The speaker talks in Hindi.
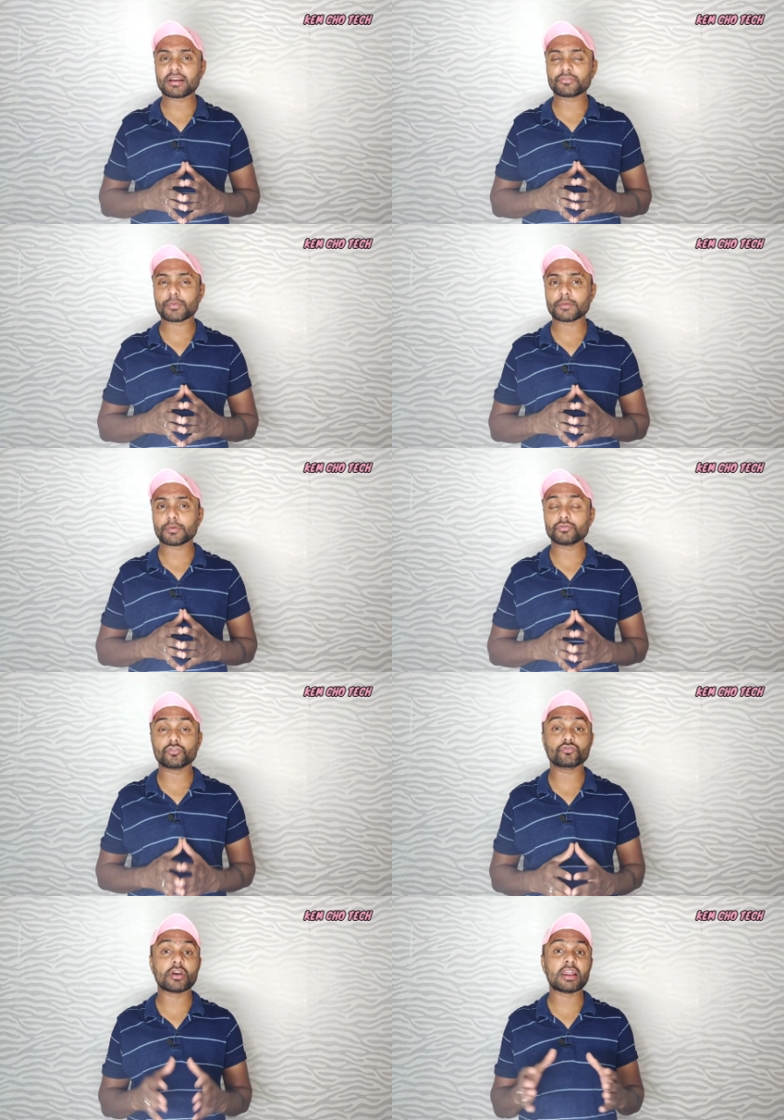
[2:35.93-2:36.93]
का स्मार्टफोन
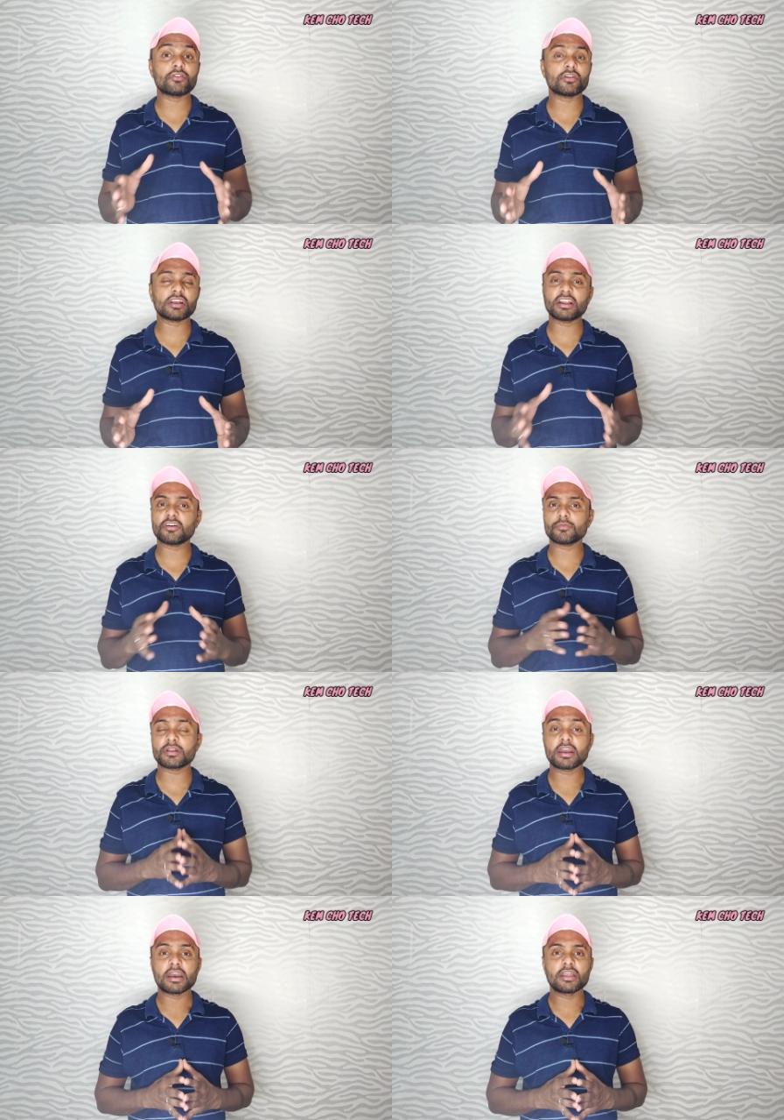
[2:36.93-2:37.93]
दोस्तों एंड्रॉइड इलेवन में
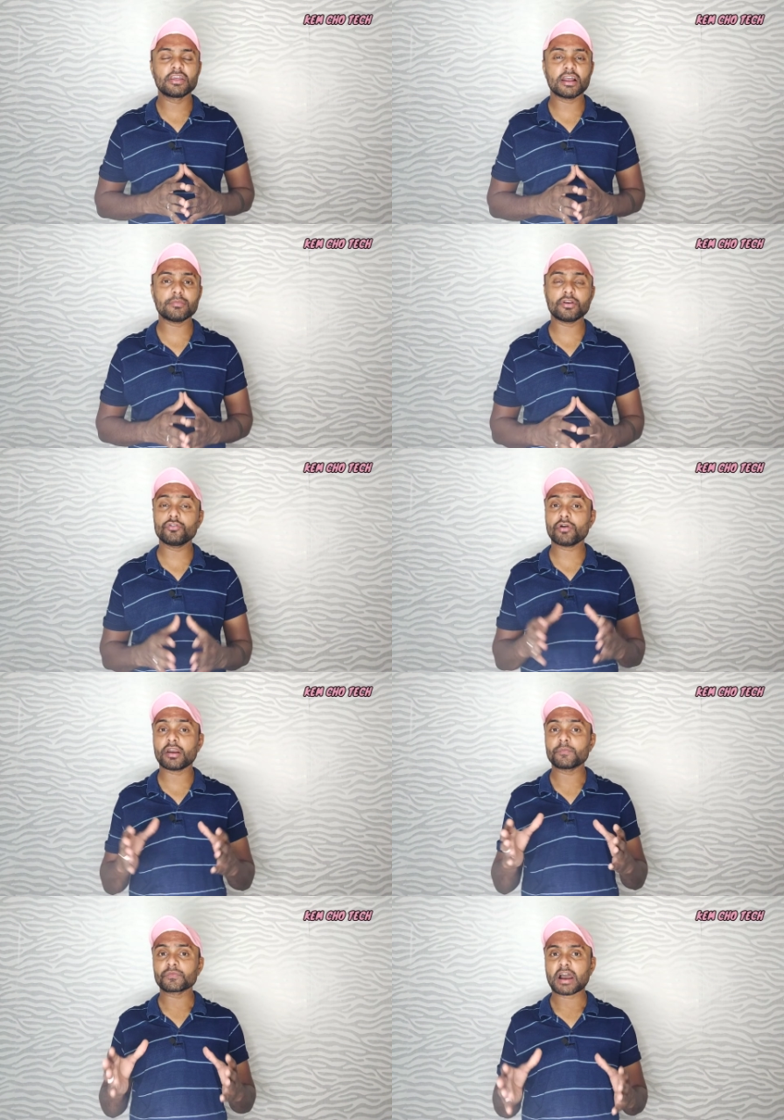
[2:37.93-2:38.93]
रियलमी यू आई